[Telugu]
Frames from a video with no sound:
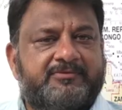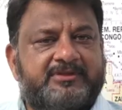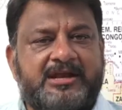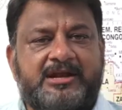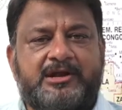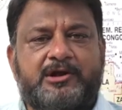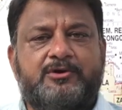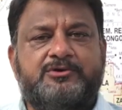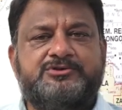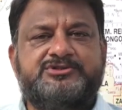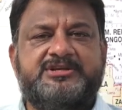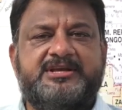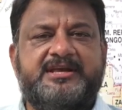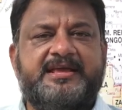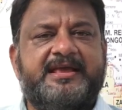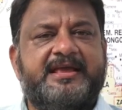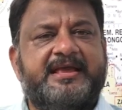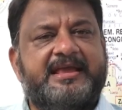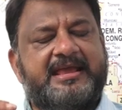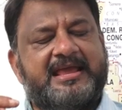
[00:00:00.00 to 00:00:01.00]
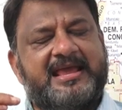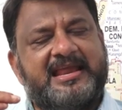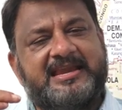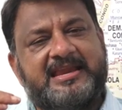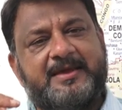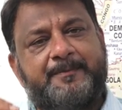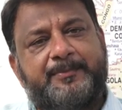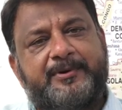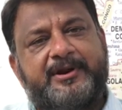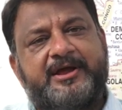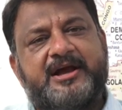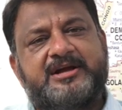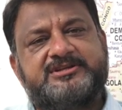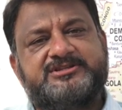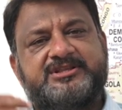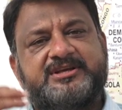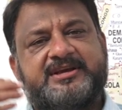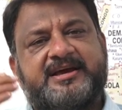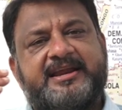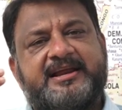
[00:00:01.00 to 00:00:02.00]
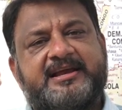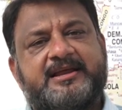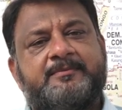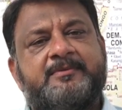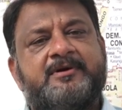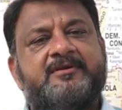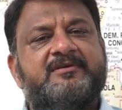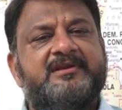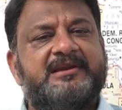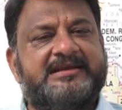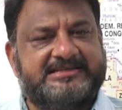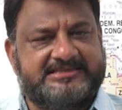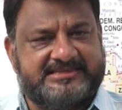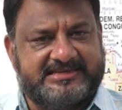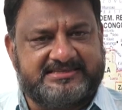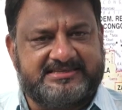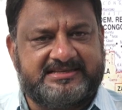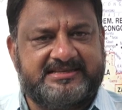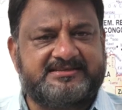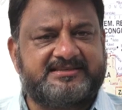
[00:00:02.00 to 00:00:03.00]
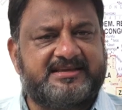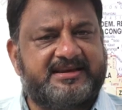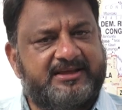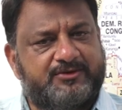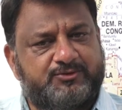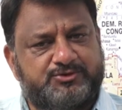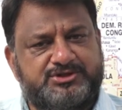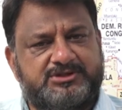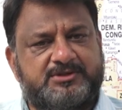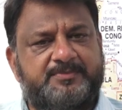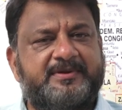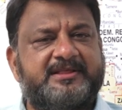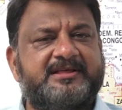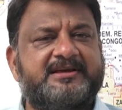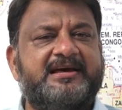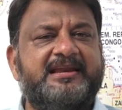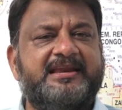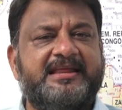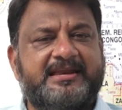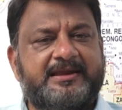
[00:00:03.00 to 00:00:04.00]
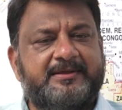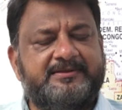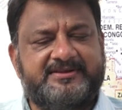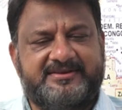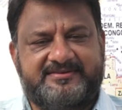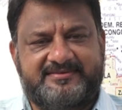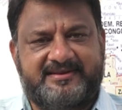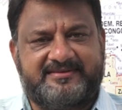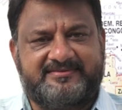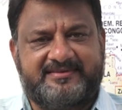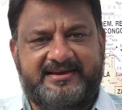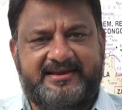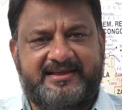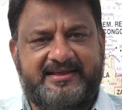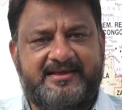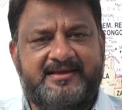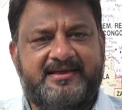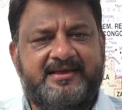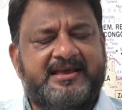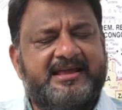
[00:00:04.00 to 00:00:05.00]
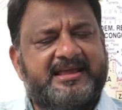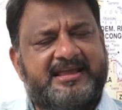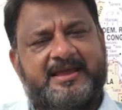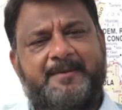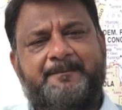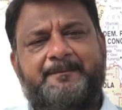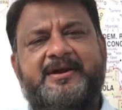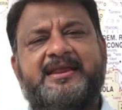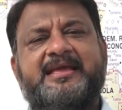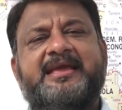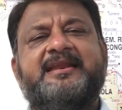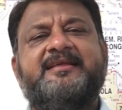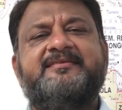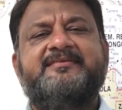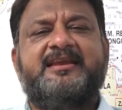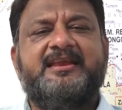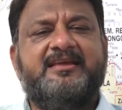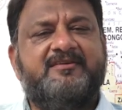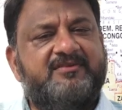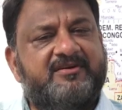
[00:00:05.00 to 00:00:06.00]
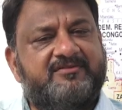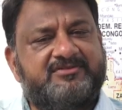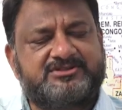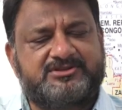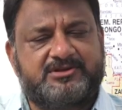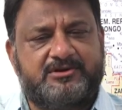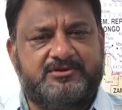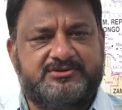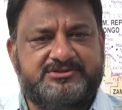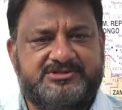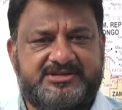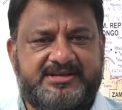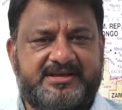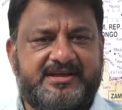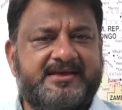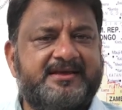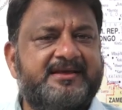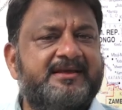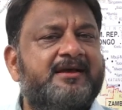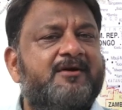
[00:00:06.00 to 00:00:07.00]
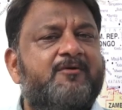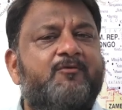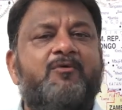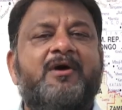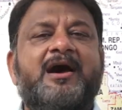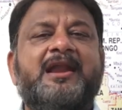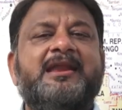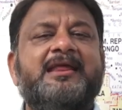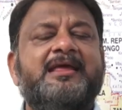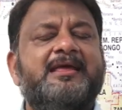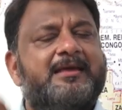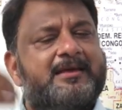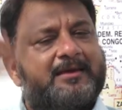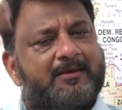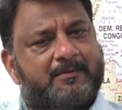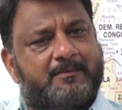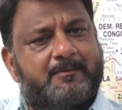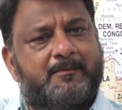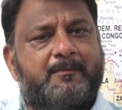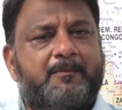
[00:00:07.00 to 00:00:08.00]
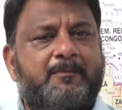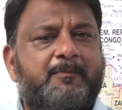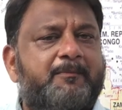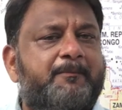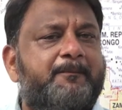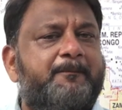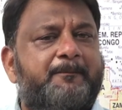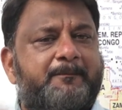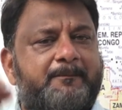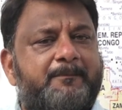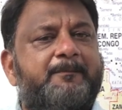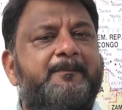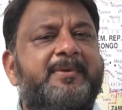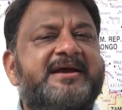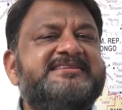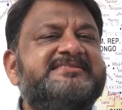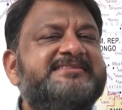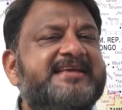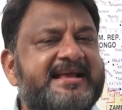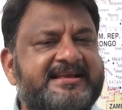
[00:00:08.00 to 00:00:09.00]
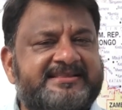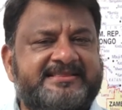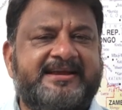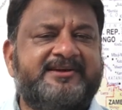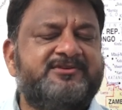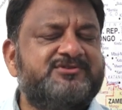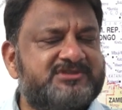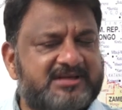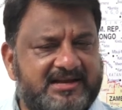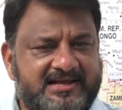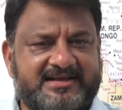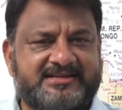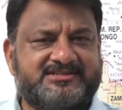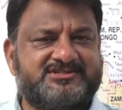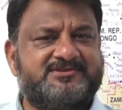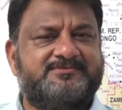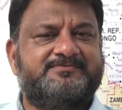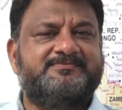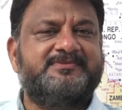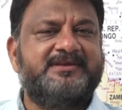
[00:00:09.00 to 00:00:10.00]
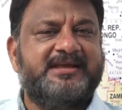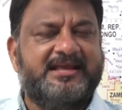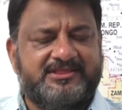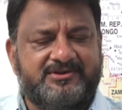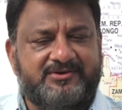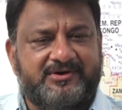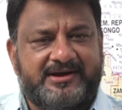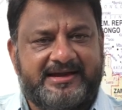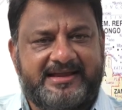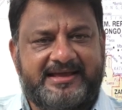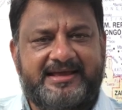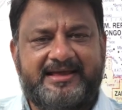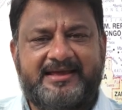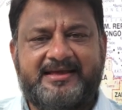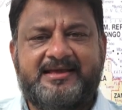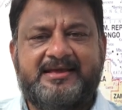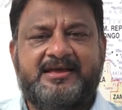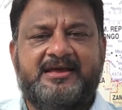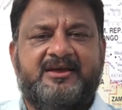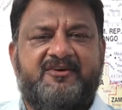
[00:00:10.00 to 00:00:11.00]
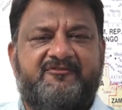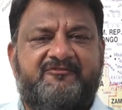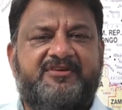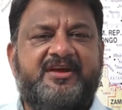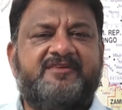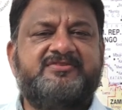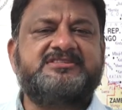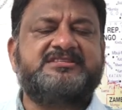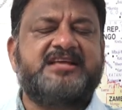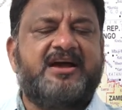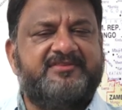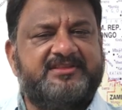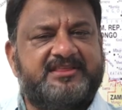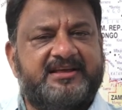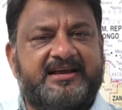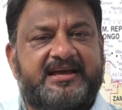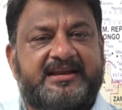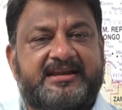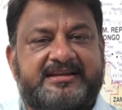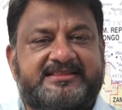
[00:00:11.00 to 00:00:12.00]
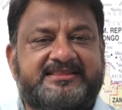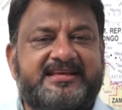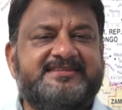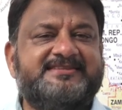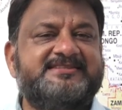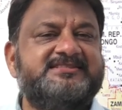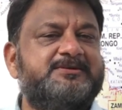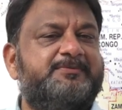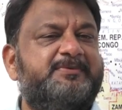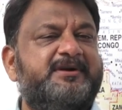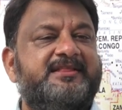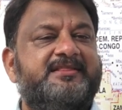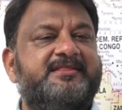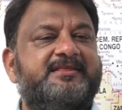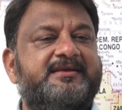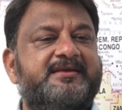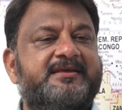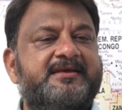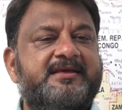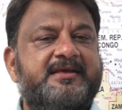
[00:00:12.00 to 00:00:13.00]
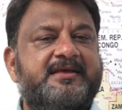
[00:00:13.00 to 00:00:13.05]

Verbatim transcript: దీంట్లోంచి ఎన్ని ప్రయోజిత కార్యక్రమాలు వాళ్ళకి చేసినా సరే ఉచిత పథకాలు ఎన్ని చేసినా సరే ఎప్పటికైనా సరే ఈ వ్యవస్థలోంచి వాళ్ళని పైస్థాయికి తేయడం చాలా కష్టం ఎందుకంటే వ్యవస్థ ఆ విధంగా నిర్దేశించబడింది